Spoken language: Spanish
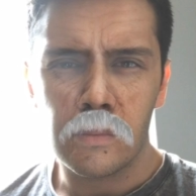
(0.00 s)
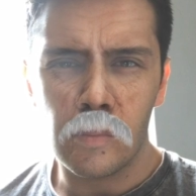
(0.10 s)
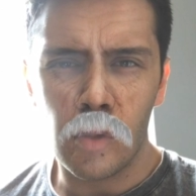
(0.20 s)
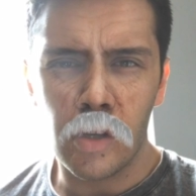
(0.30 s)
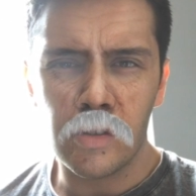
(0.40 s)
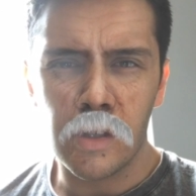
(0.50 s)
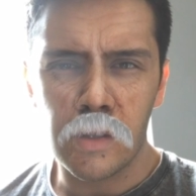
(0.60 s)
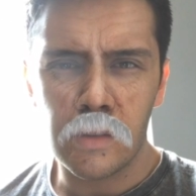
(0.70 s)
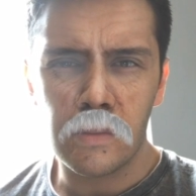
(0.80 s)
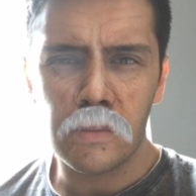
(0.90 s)
Buenos
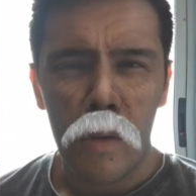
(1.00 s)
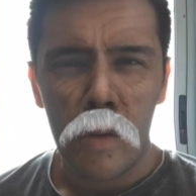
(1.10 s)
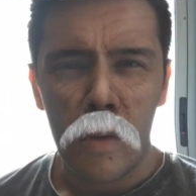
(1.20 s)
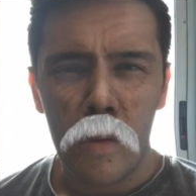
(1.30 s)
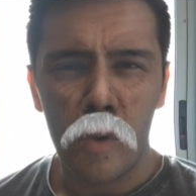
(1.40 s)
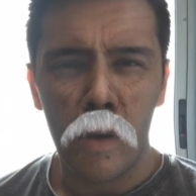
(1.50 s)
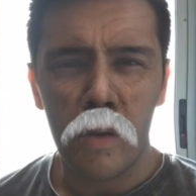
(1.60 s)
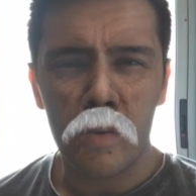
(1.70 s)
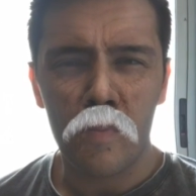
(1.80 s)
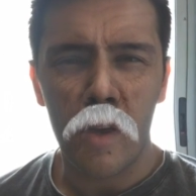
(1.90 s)
días.
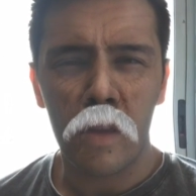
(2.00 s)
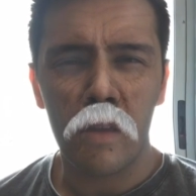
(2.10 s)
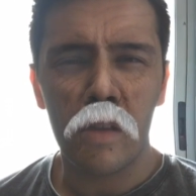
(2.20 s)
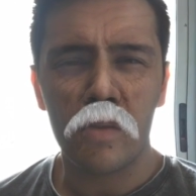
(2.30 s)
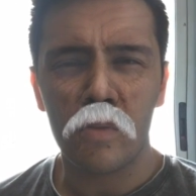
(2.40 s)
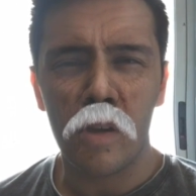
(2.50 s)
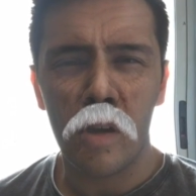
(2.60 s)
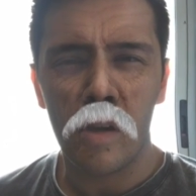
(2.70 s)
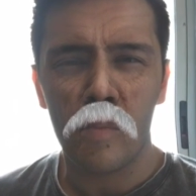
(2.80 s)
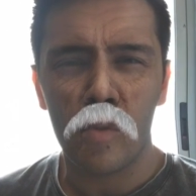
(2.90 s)
Pues Magda es
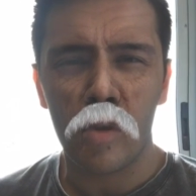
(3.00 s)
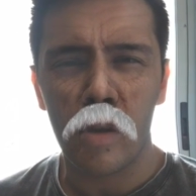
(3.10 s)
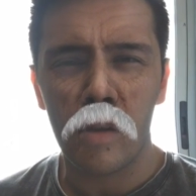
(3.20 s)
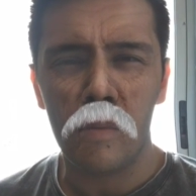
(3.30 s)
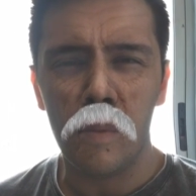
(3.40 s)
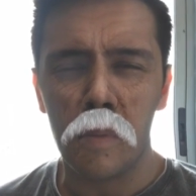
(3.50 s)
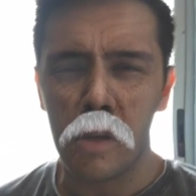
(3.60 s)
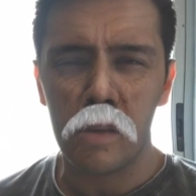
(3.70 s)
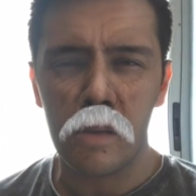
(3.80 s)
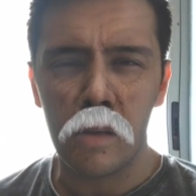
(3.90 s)
una mujer
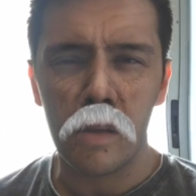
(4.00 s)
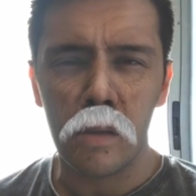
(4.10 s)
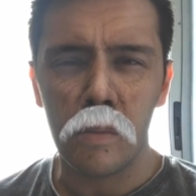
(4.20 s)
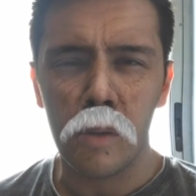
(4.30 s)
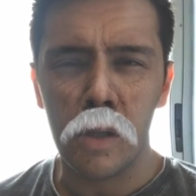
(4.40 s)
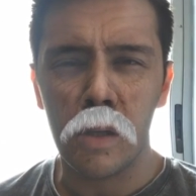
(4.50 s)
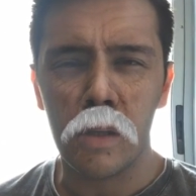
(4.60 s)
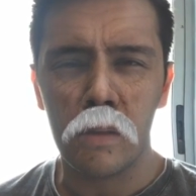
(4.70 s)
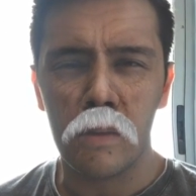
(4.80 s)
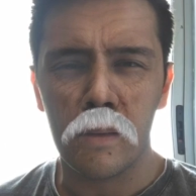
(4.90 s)
vibrante y
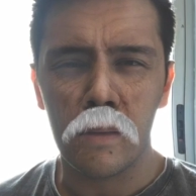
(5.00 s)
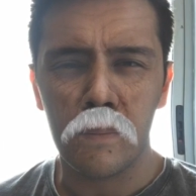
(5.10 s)
brillante.